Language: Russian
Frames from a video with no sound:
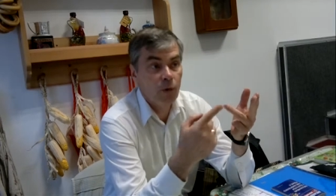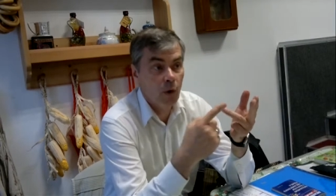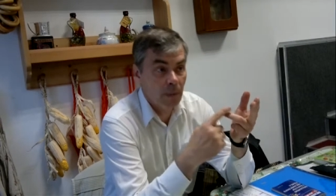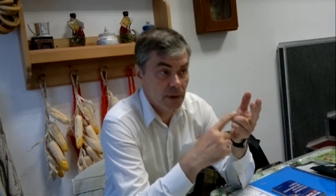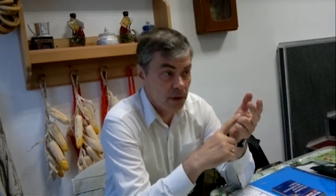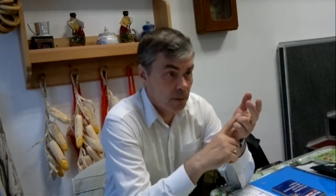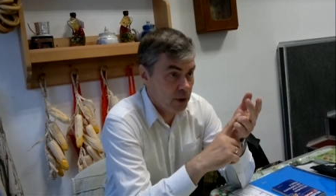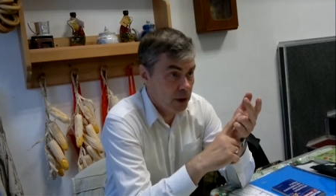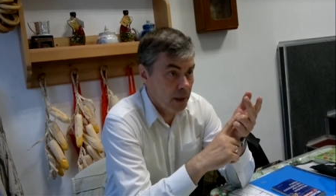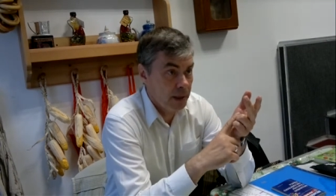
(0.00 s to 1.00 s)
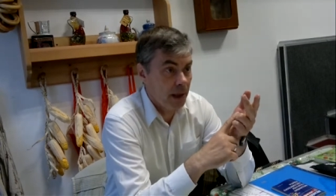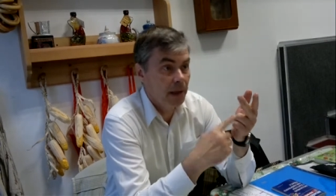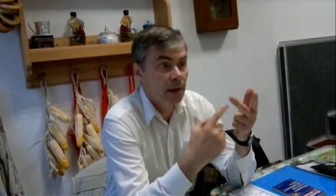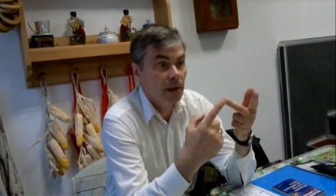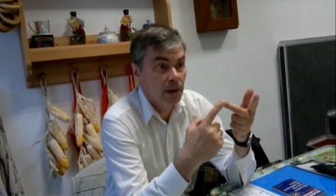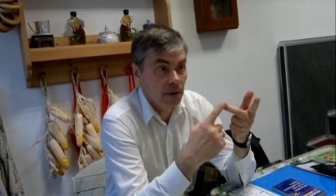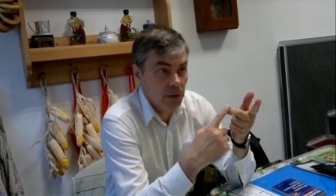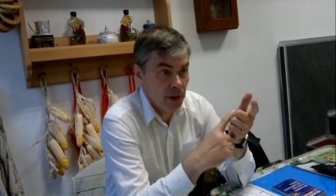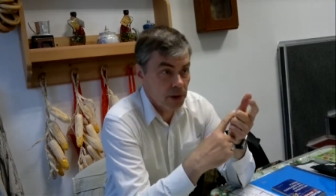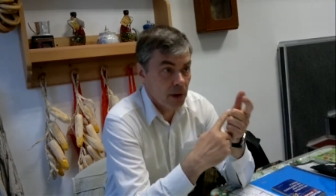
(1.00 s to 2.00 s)
образное мышление, и
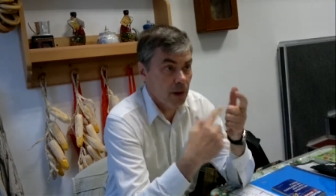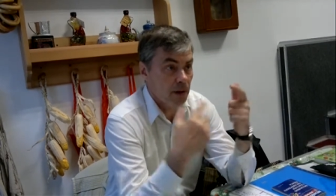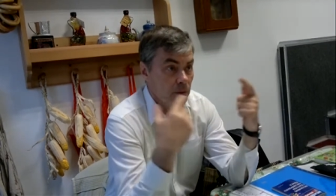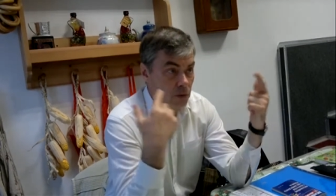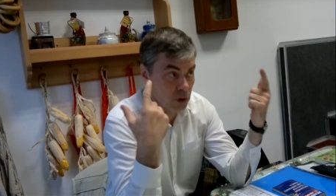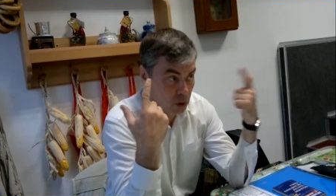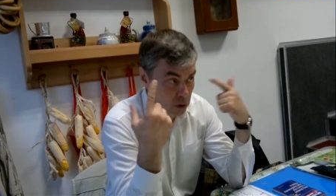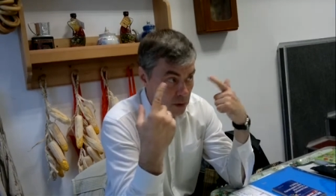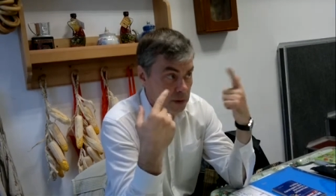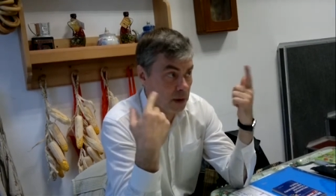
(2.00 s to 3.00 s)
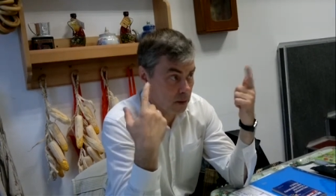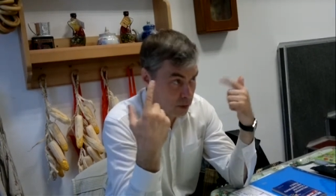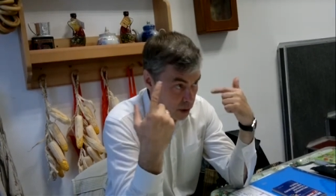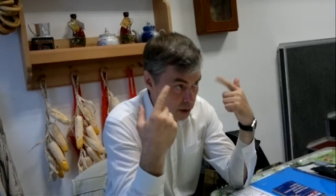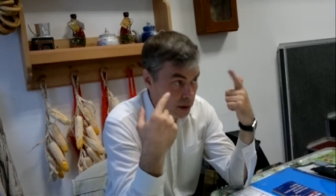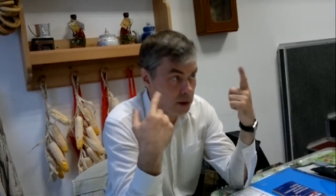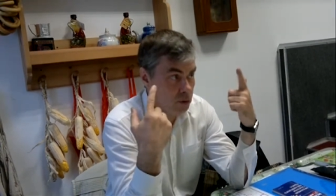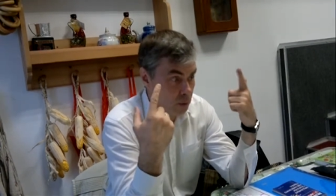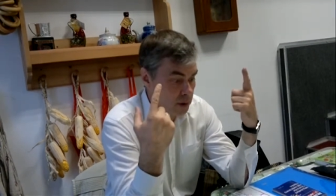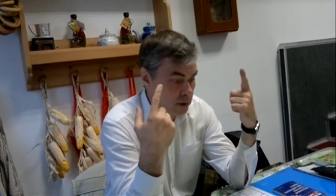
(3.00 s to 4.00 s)
вот это, у Задорнова, кстати, вот это и
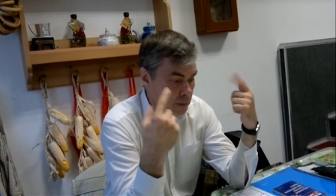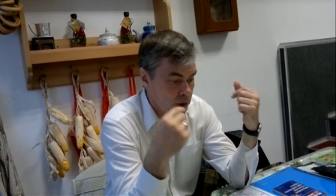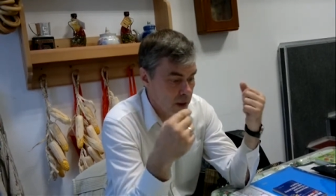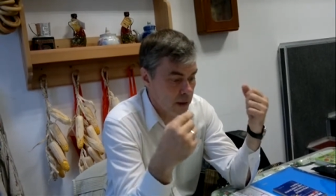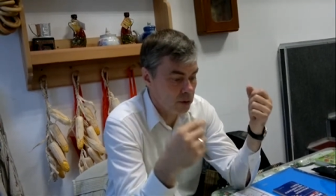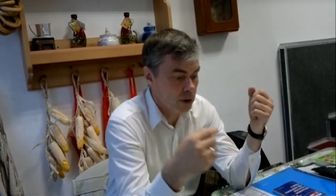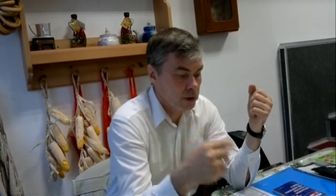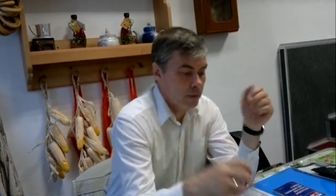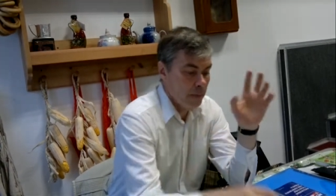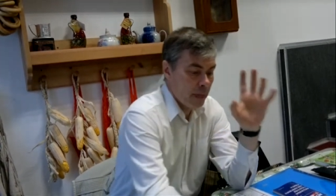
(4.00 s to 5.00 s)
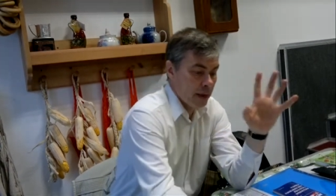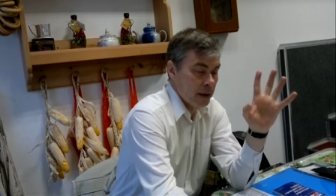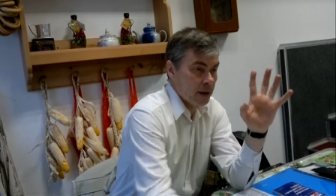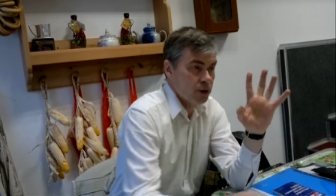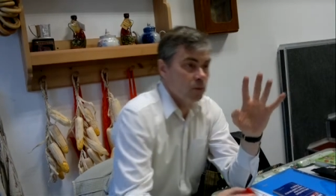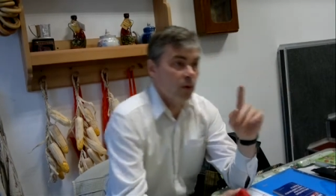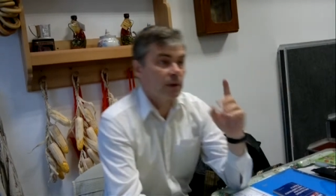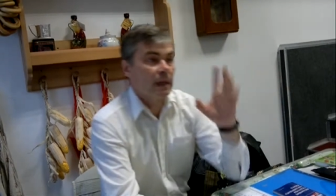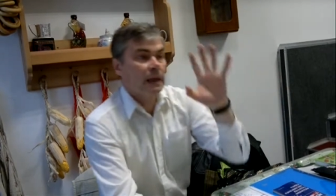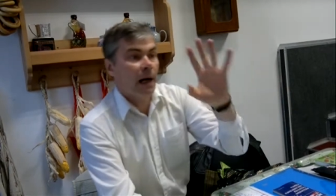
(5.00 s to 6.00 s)
есть образное мышление. То есть, я к чему?
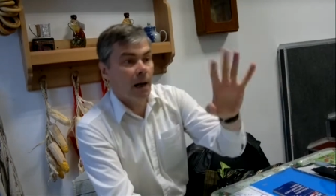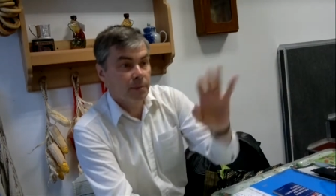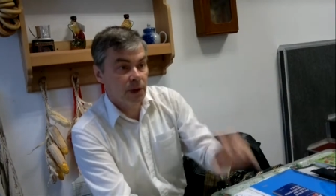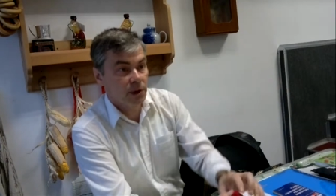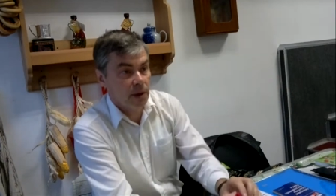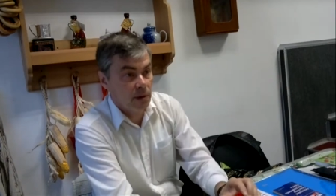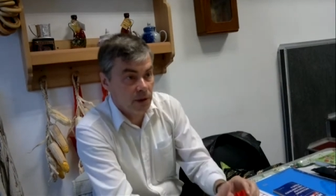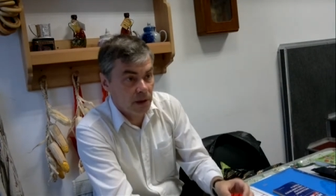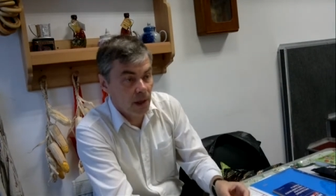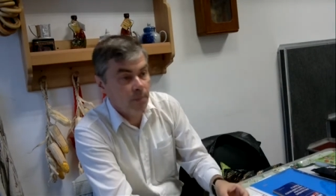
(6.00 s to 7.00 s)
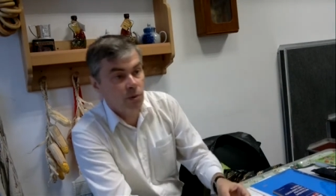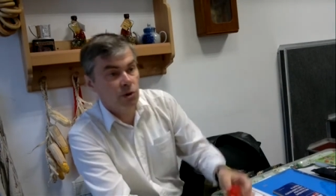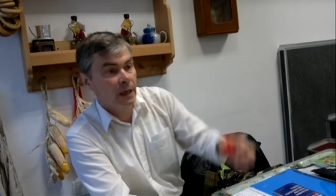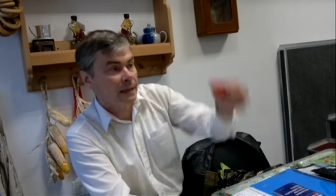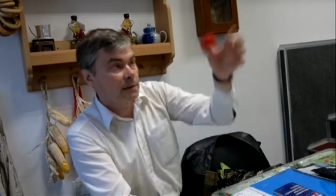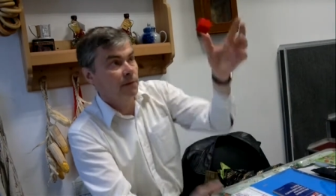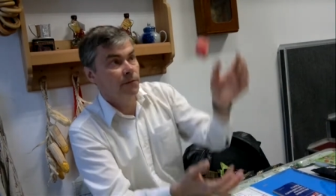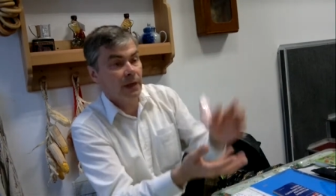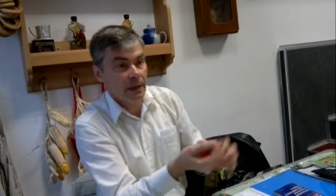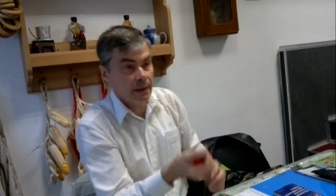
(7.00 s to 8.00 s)
Вот это up, значит, это всегда получается
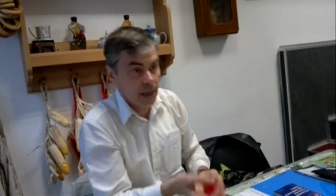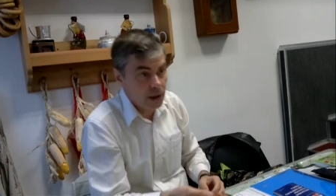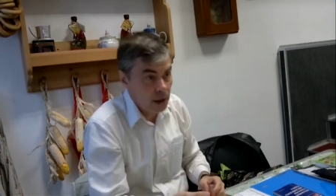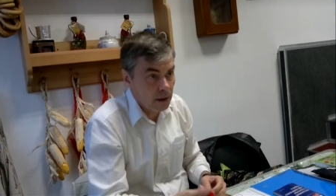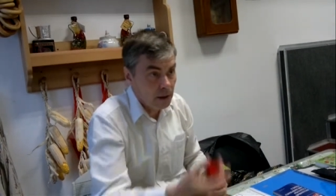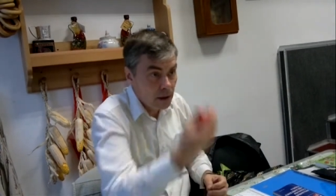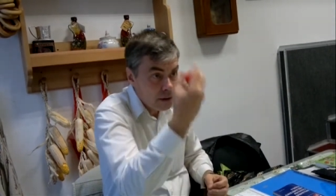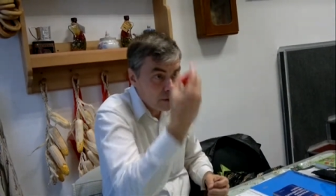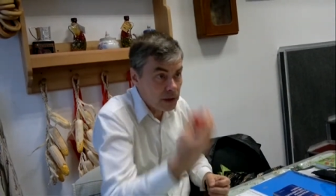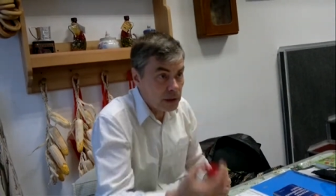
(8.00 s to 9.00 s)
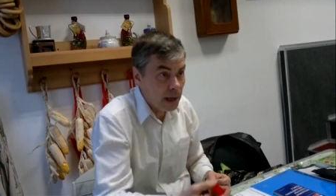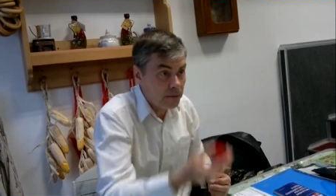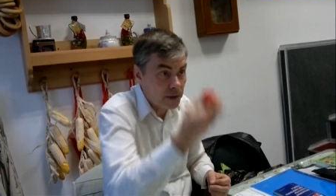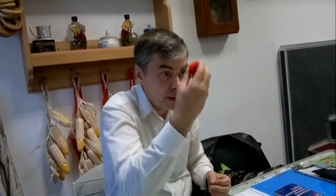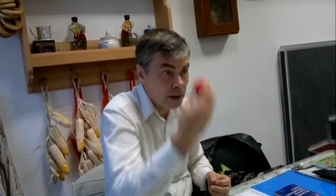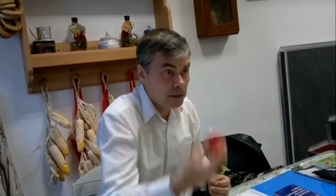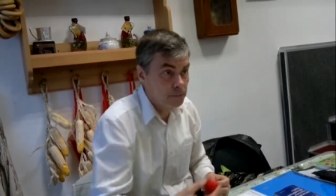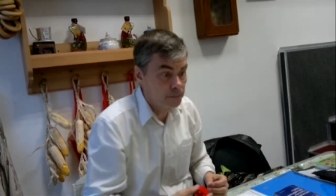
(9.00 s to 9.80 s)
вверх, так же? Всегда вверх.